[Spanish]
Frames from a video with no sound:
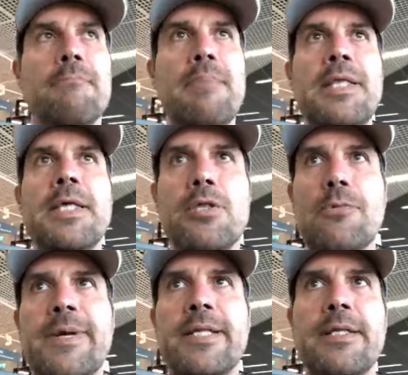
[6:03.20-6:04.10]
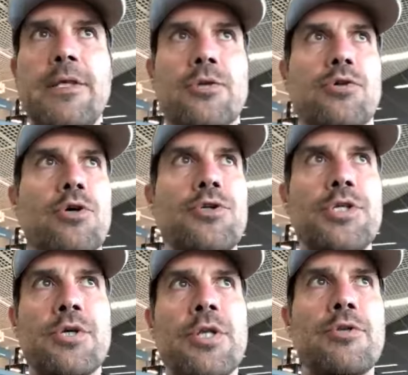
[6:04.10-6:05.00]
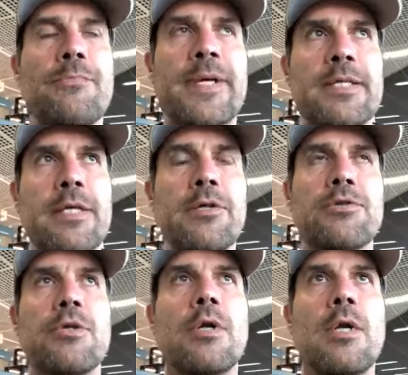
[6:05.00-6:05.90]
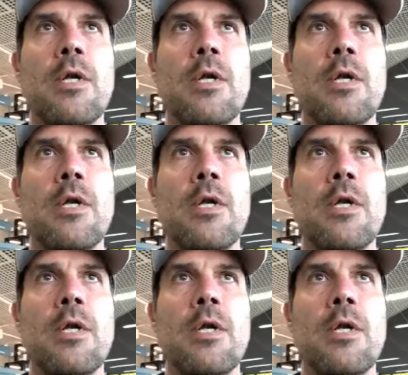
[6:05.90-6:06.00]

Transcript: vendiendo partidos o condicionando partidos,